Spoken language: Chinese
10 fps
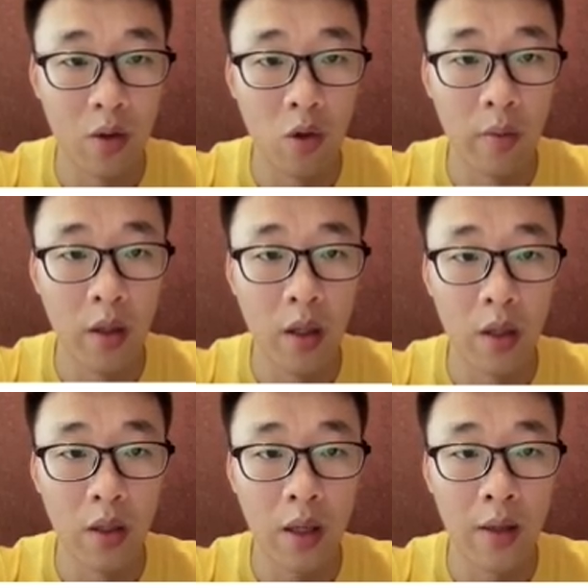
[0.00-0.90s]
我们可
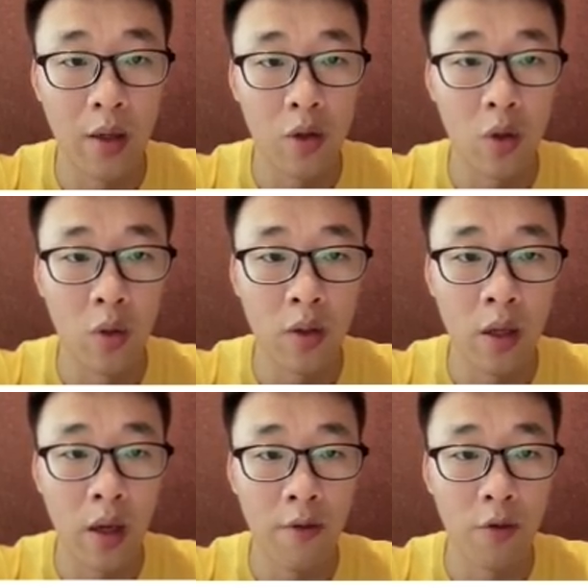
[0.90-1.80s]
以看到，从
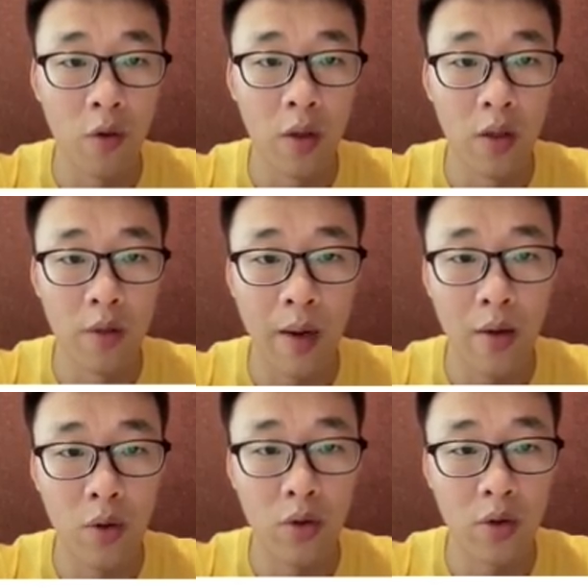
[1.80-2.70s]
TF 或者是
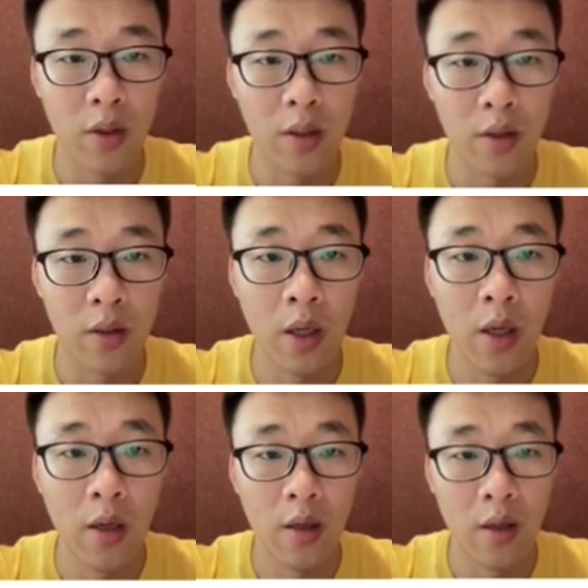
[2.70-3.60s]
PyTorch 的这个
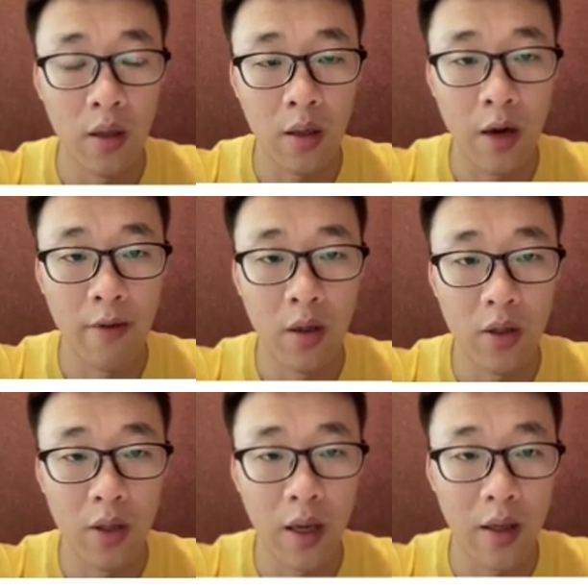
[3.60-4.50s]
converter
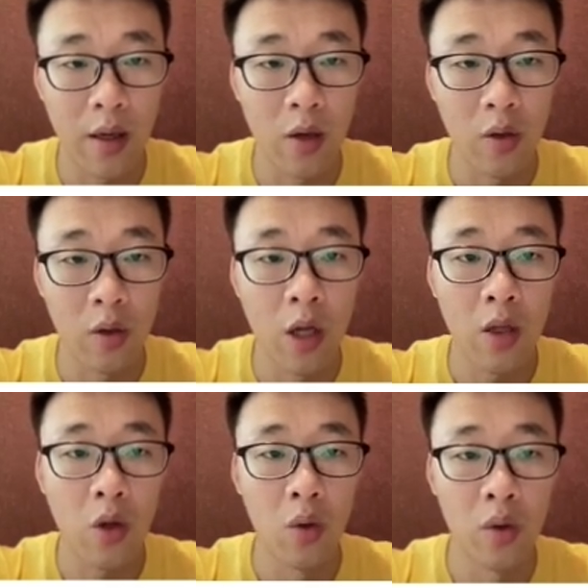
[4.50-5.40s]
进来，然后
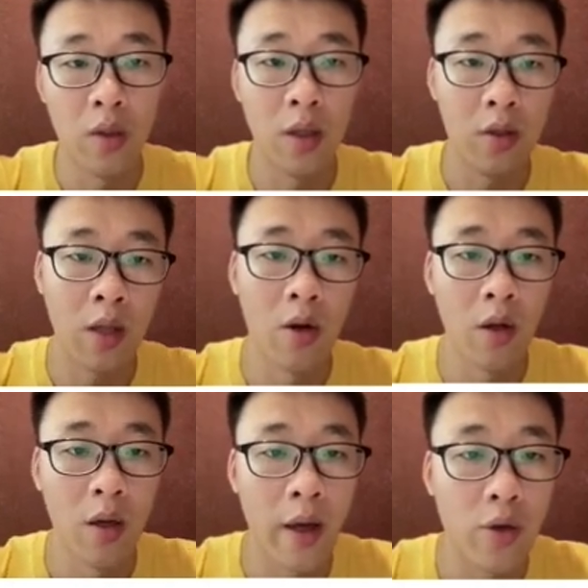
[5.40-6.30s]
统一的到
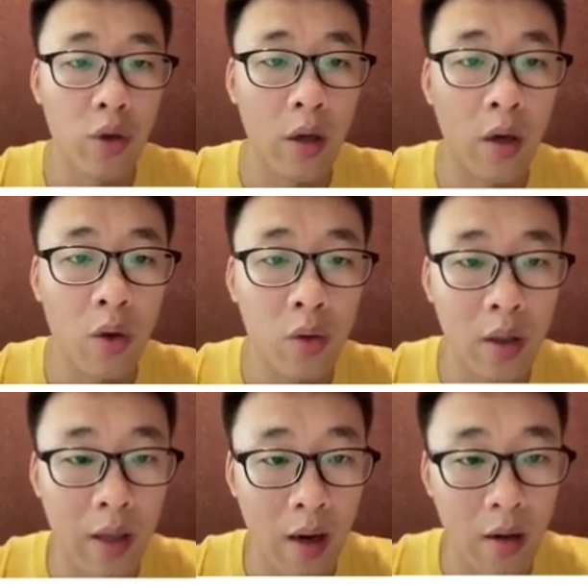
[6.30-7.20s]
了 HLO
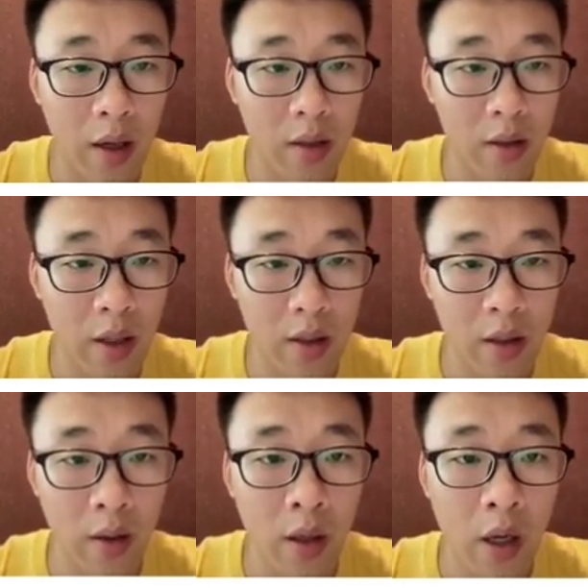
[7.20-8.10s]
的 dialect 这一层。